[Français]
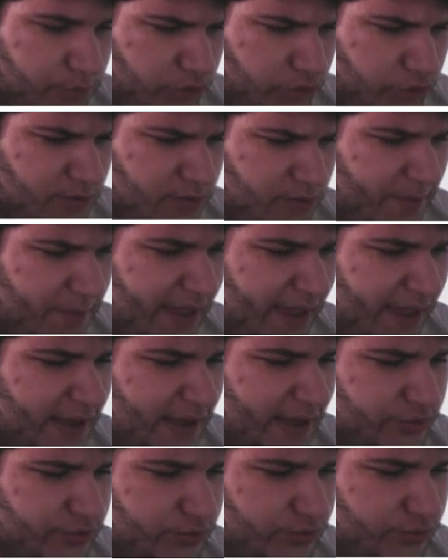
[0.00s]
tu m'appelles et
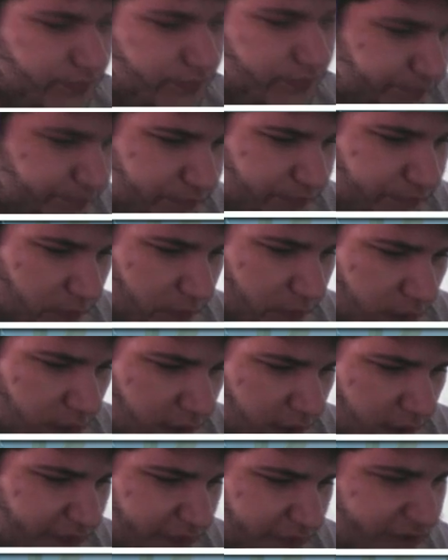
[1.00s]
tout
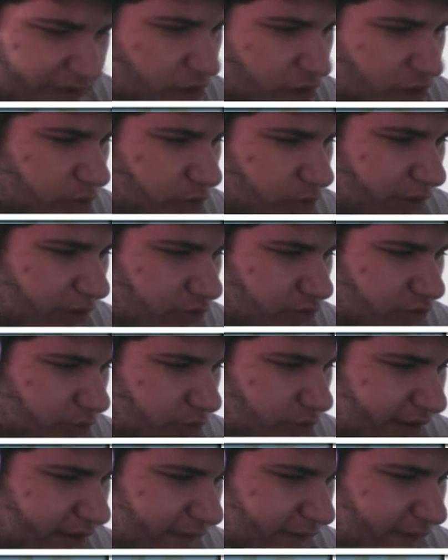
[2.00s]
Hashtag le swag du
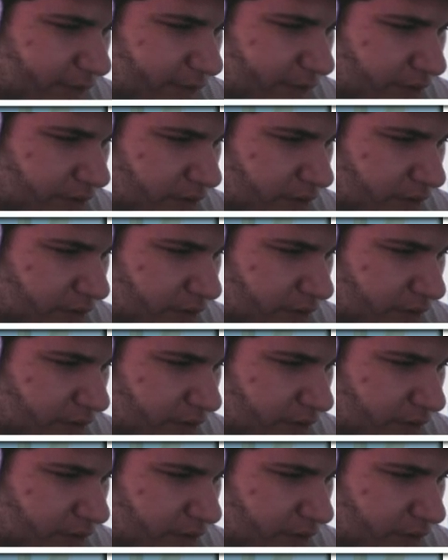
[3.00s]
swagisme.